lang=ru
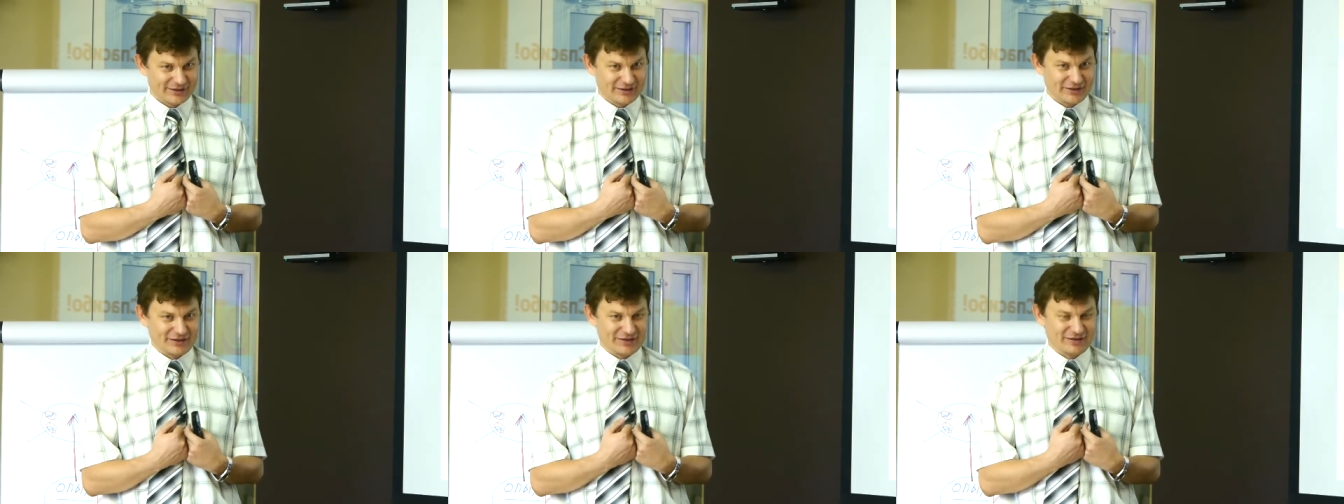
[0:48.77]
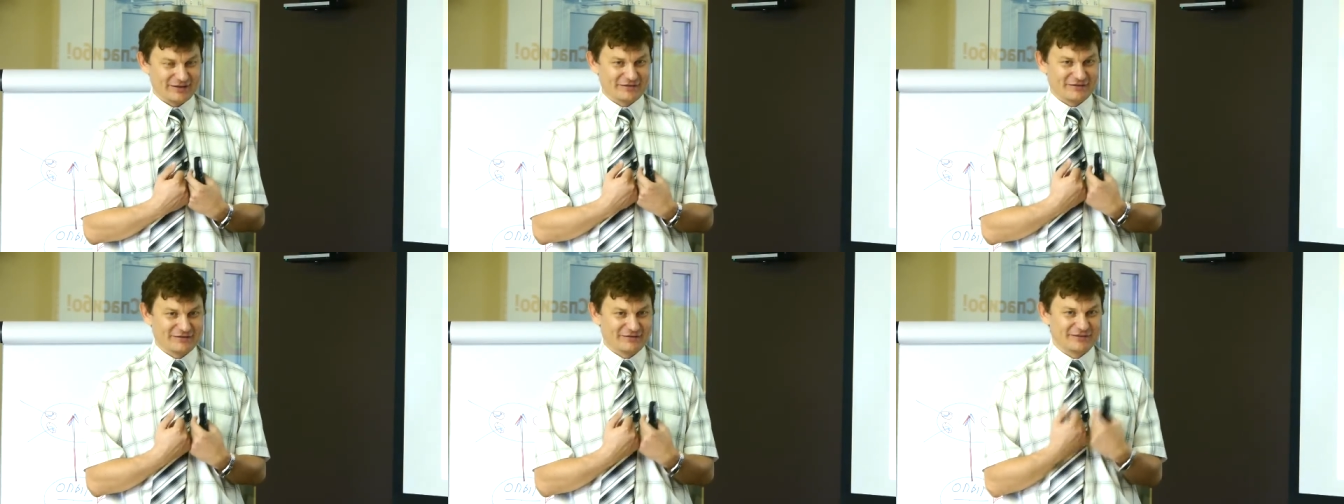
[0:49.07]

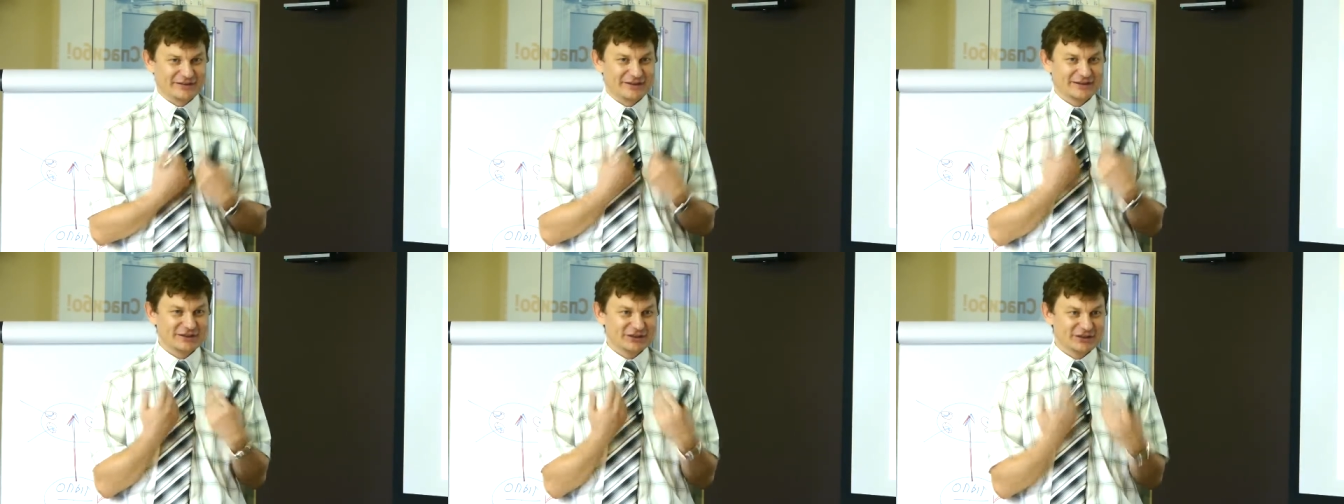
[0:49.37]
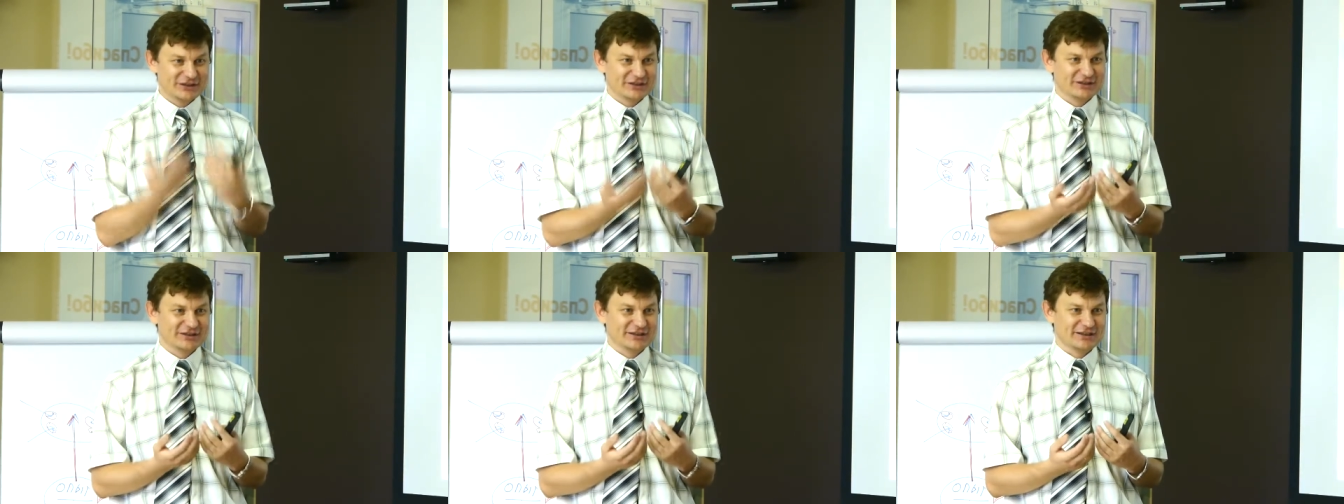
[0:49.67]
И
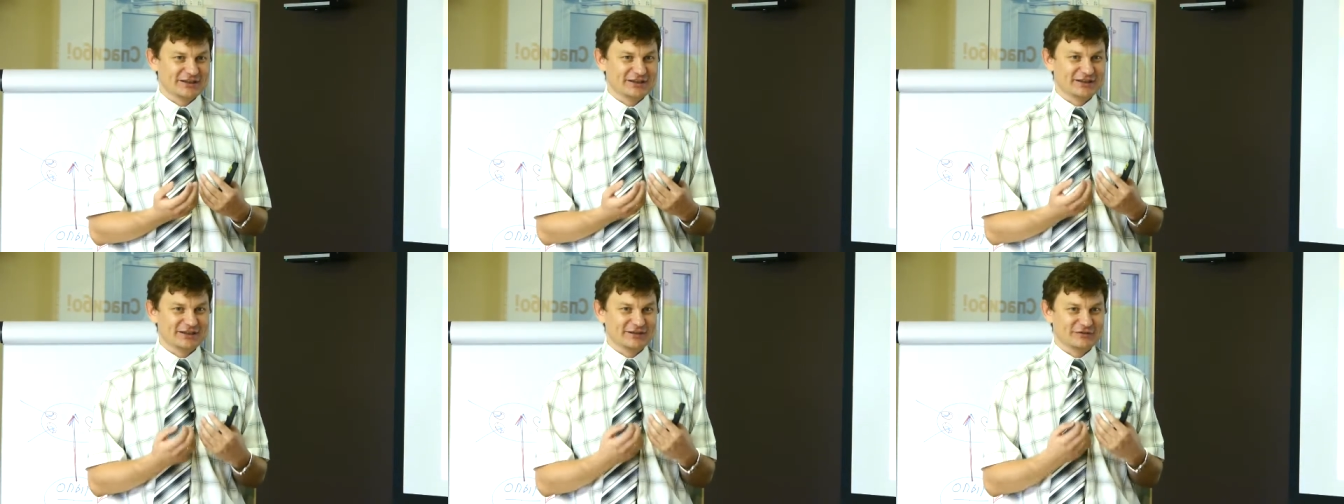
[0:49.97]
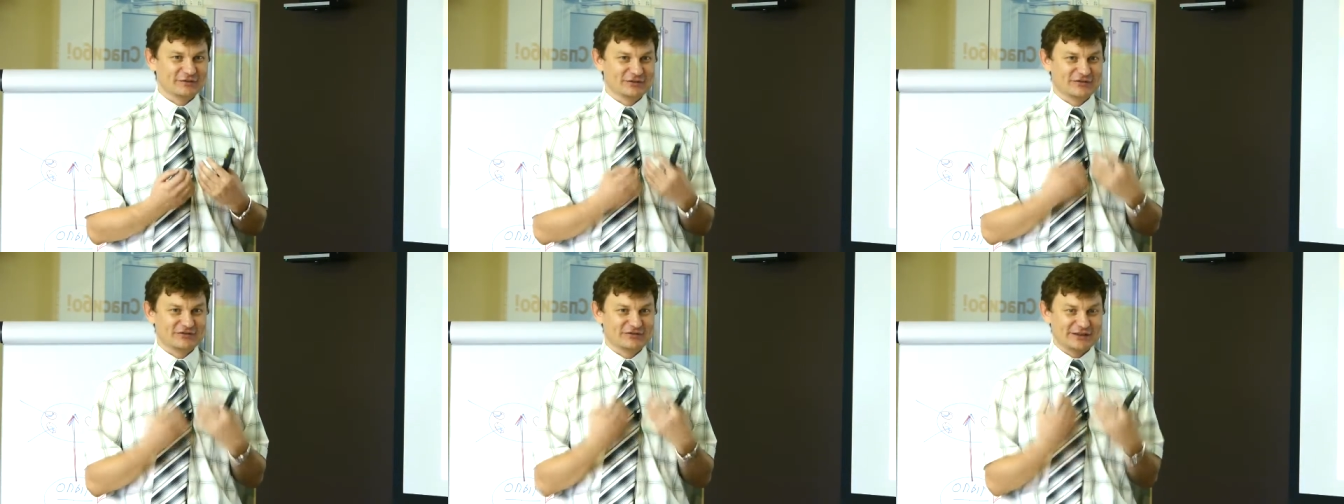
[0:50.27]
фактически
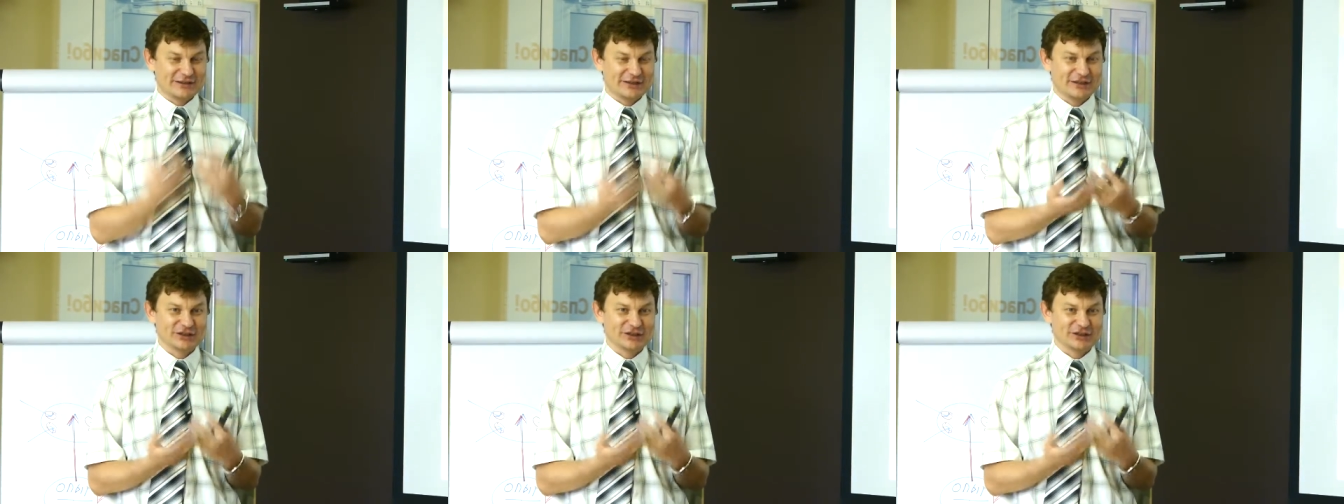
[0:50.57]
вот все